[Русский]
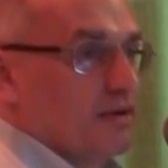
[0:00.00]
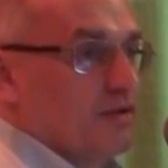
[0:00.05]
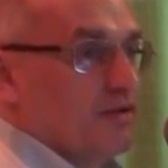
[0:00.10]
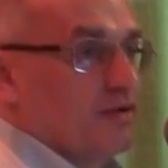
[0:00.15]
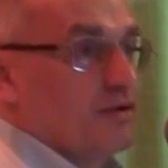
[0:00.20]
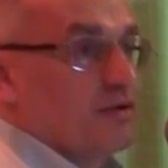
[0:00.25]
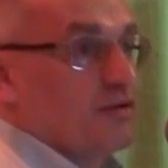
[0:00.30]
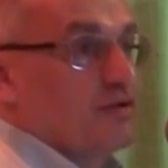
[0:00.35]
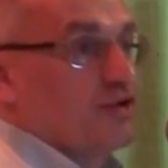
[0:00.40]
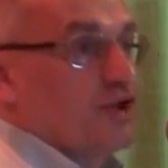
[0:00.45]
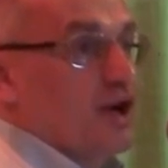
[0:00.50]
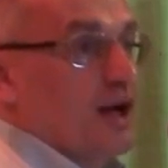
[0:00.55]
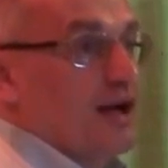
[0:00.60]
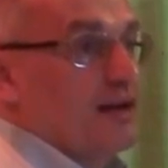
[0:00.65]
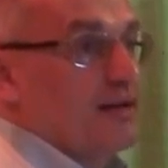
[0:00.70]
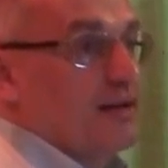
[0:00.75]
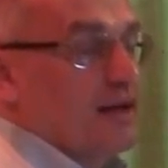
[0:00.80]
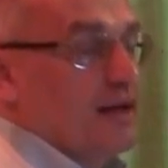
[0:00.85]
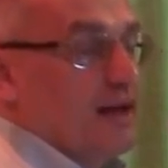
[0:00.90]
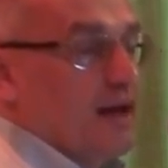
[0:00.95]
То есть душа —
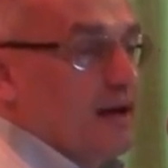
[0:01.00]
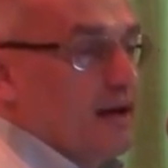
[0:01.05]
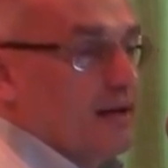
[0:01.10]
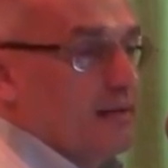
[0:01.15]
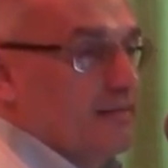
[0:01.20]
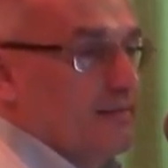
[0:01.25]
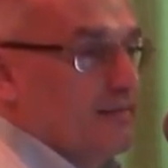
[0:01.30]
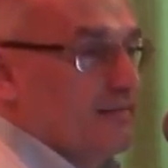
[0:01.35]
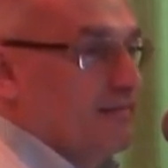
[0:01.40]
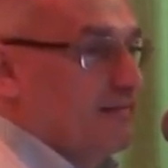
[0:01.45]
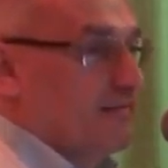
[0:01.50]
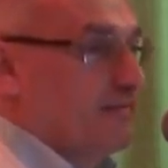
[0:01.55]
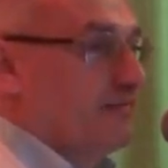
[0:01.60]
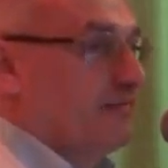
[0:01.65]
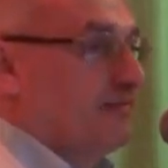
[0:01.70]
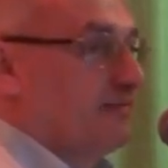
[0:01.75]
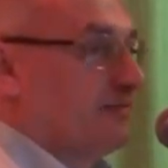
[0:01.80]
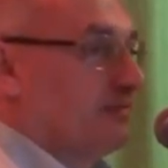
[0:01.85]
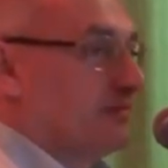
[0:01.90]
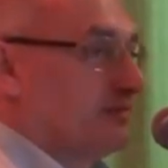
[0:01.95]
это я.
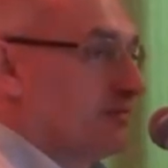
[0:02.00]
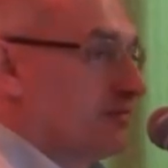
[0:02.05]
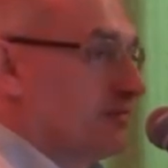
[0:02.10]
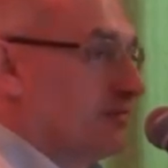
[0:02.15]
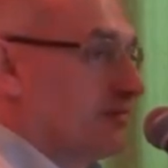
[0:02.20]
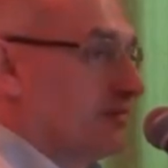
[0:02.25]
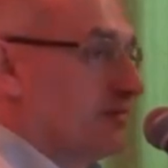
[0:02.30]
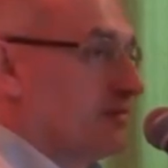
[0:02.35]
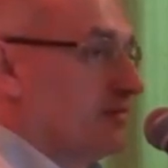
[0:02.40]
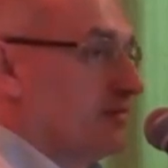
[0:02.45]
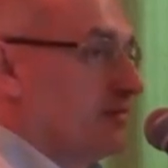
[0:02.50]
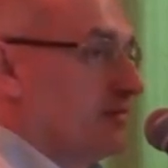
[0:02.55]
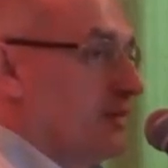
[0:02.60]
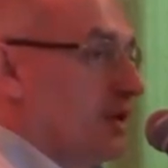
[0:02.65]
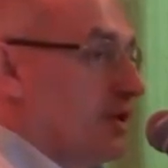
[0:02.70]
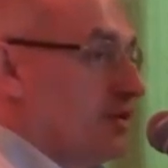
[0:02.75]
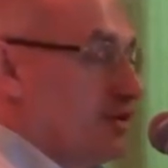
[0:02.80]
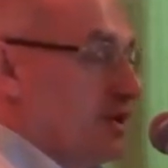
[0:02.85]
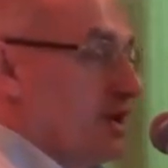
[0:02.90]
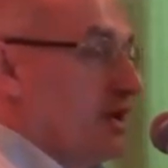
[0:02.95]

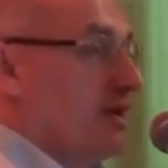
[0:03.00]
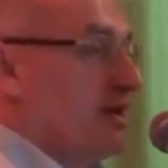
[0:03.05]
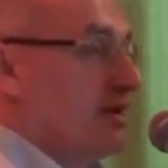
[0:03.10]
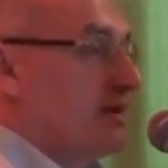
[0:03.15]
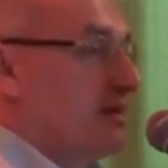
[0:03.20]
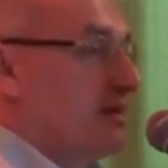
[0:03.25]
Ощущение